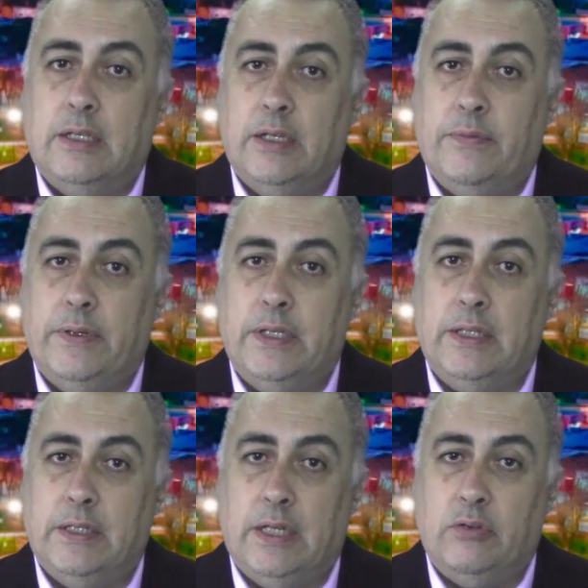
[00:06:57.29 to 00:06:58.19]

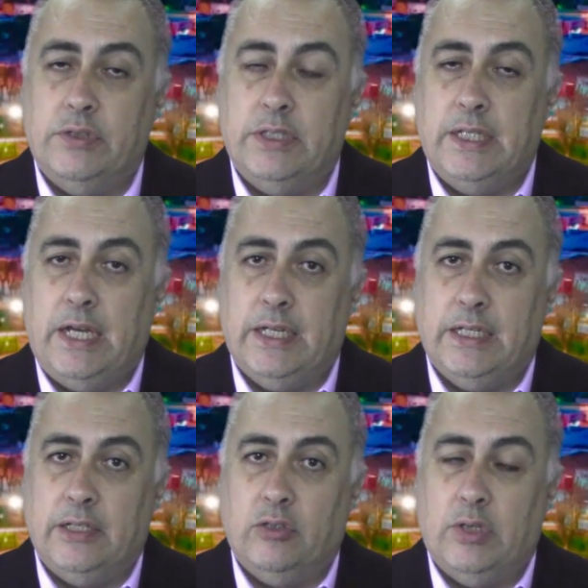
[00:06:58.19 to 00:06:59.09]
jefe de la oficina
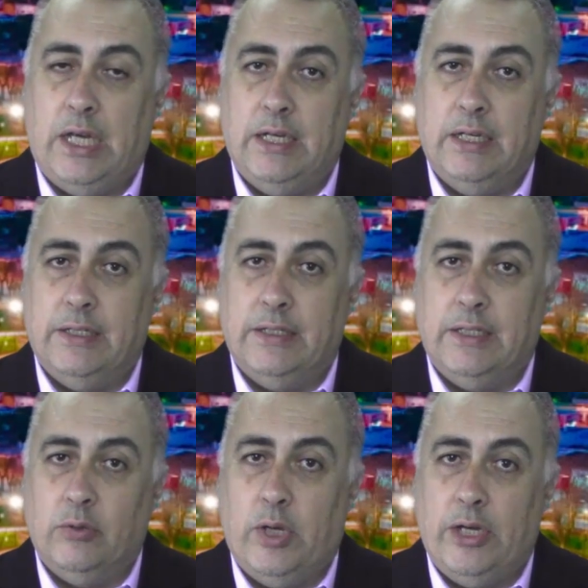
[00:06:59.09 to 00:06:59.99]
electoral
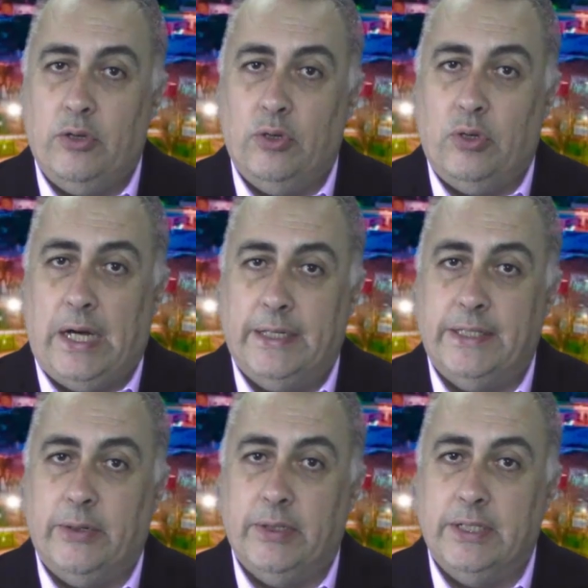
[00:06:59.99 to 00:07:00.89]
de Durazno, a
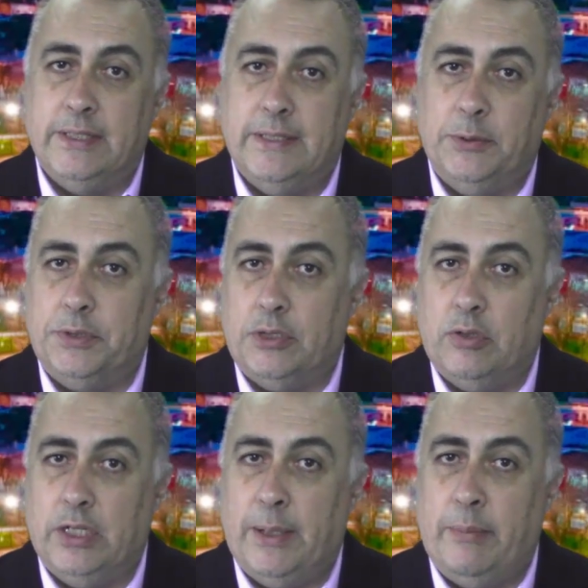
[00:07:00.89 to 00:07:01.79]
través de nuestra
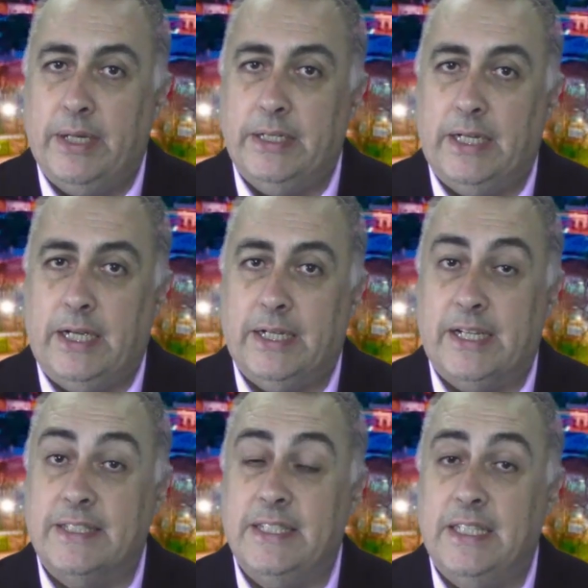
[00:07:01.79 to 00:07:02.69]
colega Mayra
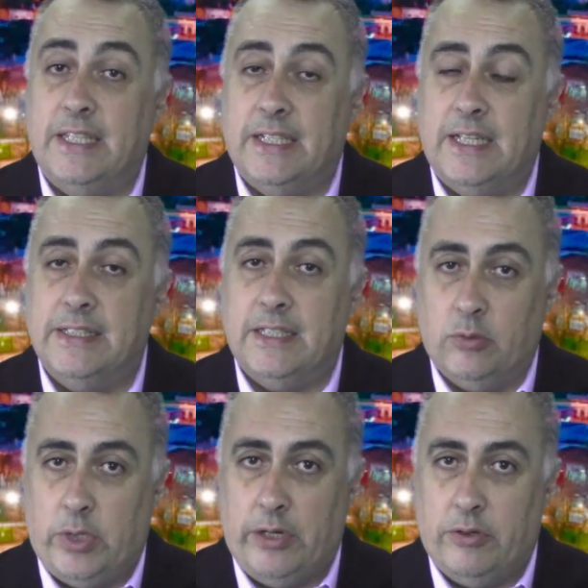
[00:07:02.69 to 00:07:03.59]
García de Canal
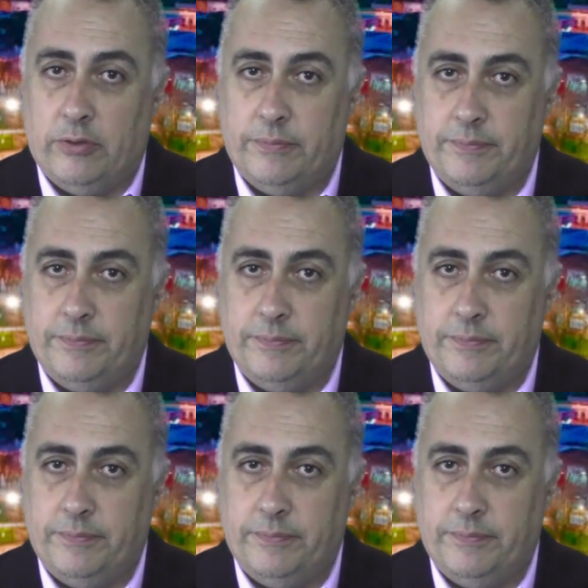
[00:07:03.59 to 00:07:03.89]
6 Durazno.